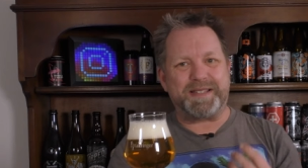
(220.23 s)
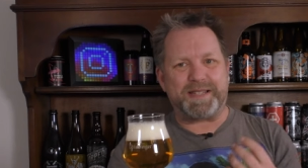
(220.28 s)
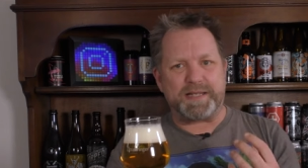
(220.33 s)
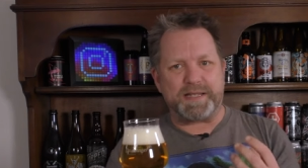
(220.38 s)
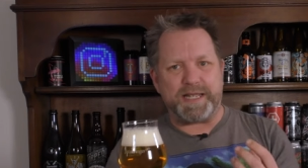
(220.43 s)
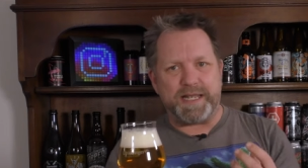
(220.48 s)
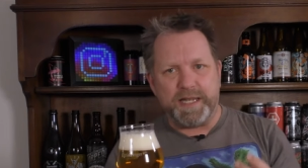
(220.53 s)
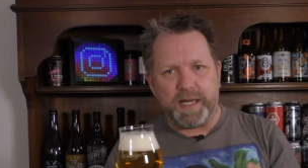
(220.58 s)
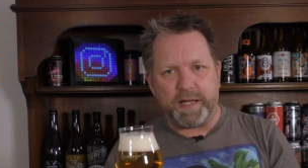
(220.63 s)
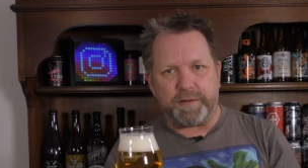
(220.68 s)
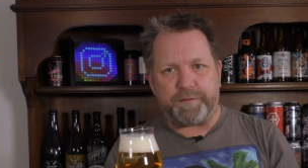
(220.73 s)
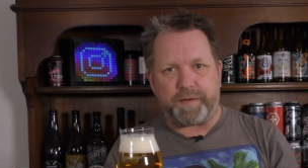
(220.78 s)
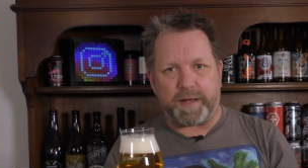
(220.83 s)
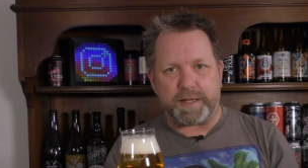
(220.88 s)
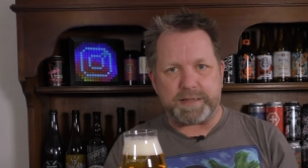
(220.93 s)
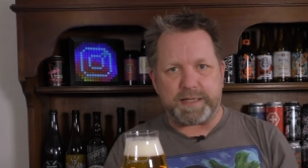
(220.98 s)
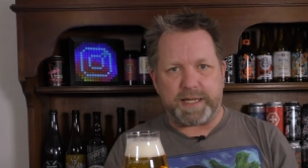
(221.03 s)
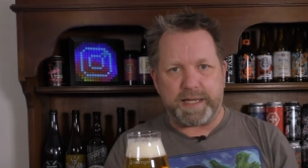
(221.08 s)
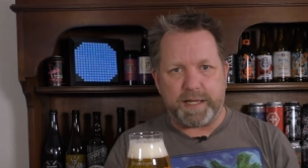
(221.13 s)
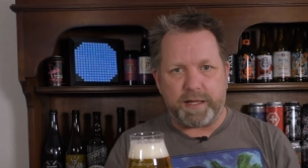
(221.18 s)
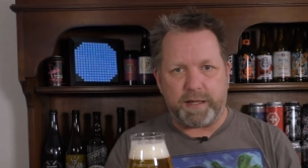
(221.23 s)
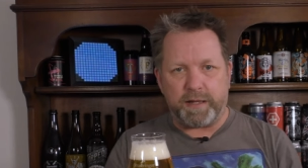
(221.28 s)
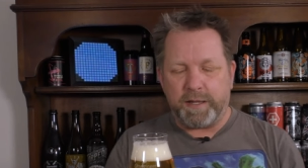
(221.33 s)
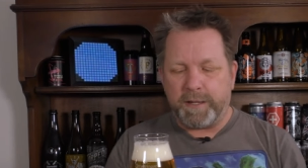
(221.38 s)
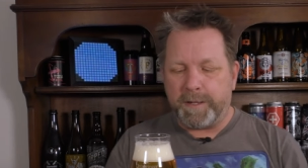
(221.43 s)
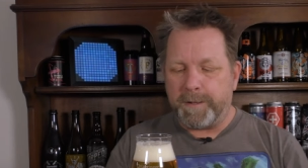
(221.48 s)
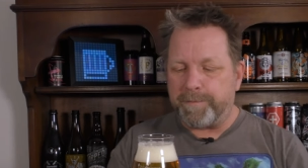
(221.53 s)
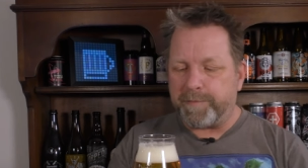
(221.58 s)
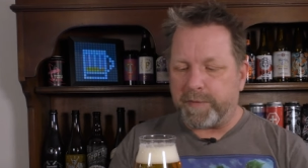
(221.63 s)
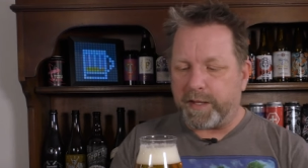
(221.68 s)
das erinnert fast eher
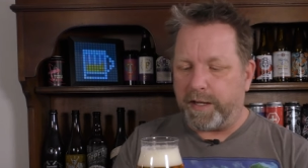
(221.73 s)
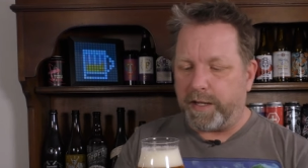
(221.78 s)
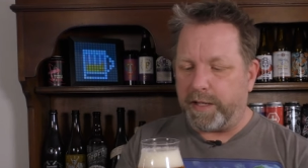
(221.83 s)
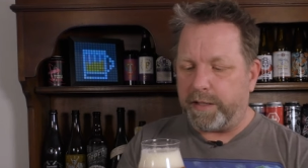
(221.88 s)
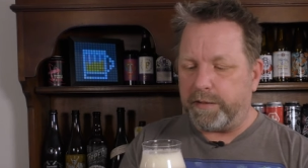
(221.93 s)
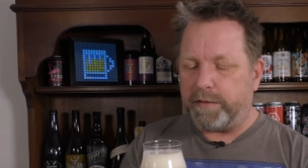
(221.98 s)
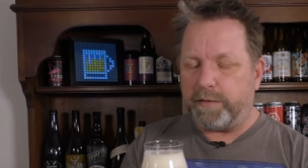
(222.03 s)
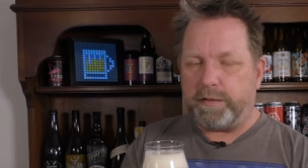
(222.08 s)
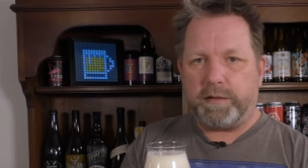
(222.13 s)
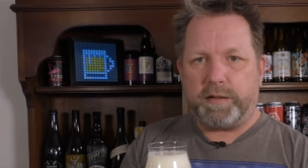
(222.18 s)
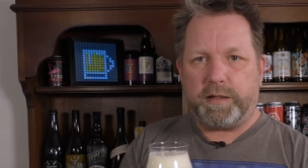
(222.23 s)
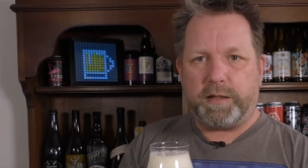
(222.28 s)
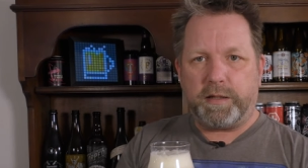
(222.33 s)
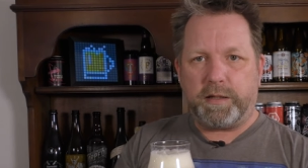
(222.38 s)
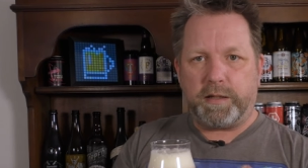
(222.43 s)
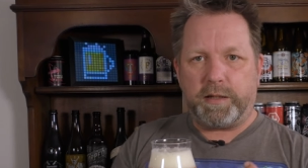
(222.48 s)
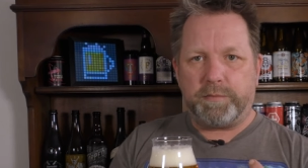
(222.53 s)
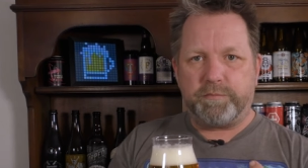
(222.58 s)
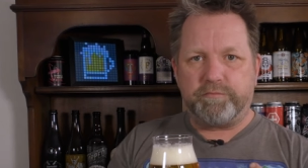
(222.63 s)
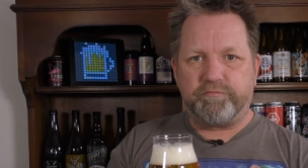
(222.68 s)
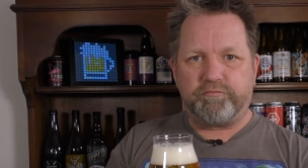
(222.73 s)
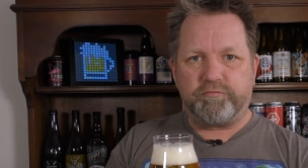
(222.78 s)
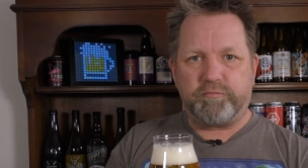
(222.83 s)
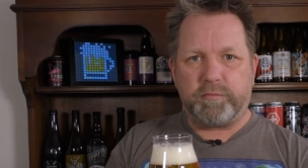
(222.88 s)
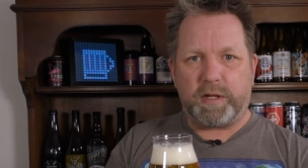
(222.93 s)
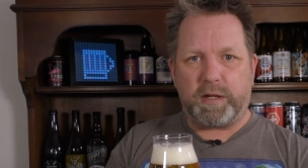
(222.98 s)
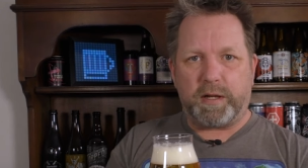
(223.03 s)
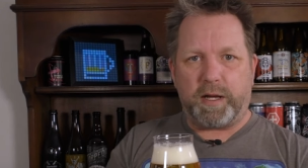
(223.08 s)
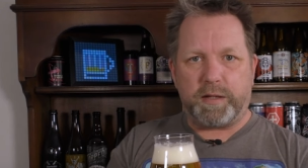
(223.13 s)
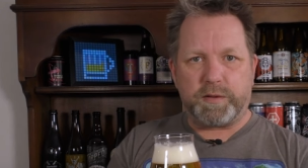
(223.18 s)
an ähm,